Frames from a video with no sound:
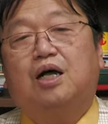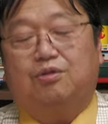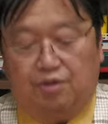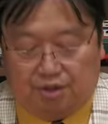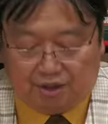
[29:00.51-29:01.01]

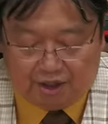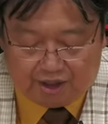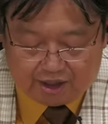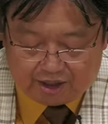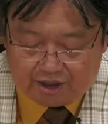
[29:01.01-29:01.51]
カットでですねい
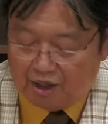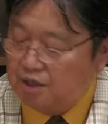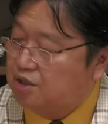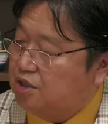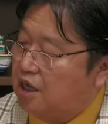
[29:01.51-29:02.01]
きなり
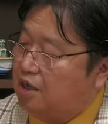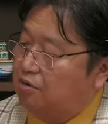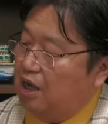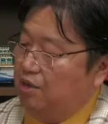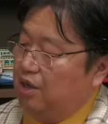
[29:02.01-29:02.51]

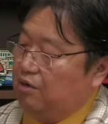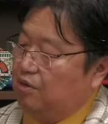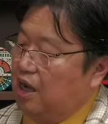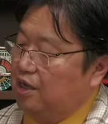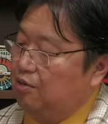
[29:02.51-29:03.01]
スケール感のある
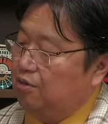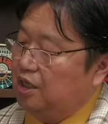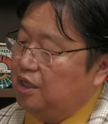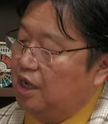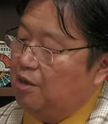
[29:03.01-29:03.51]
開放
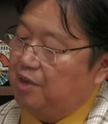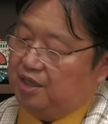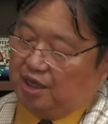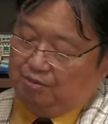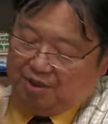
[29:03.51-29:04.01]
的な画面
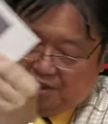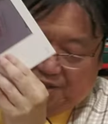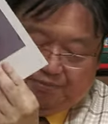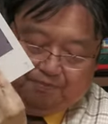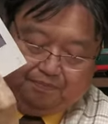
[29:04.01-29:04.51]
になりま
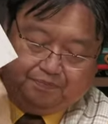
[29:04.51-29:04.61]
す。